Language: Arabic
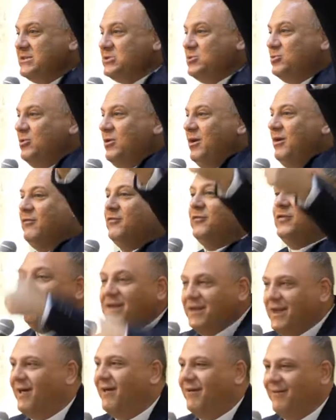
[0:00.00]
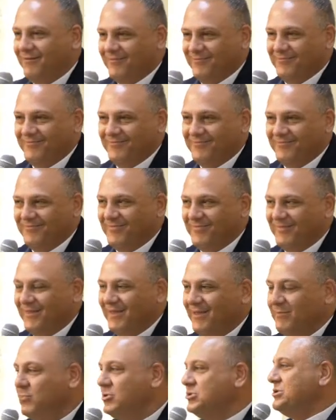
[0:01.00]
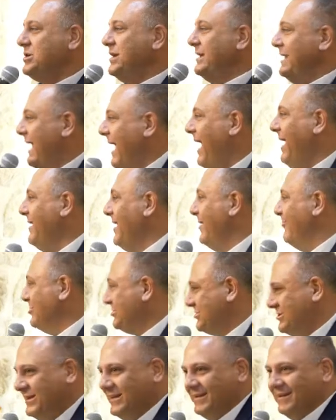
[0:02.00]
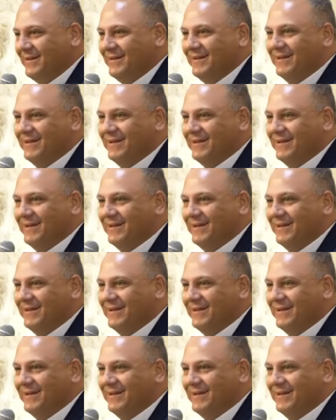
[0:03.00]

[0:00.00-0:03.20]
يسوع، فينا. مشكلة احنا المشكلة.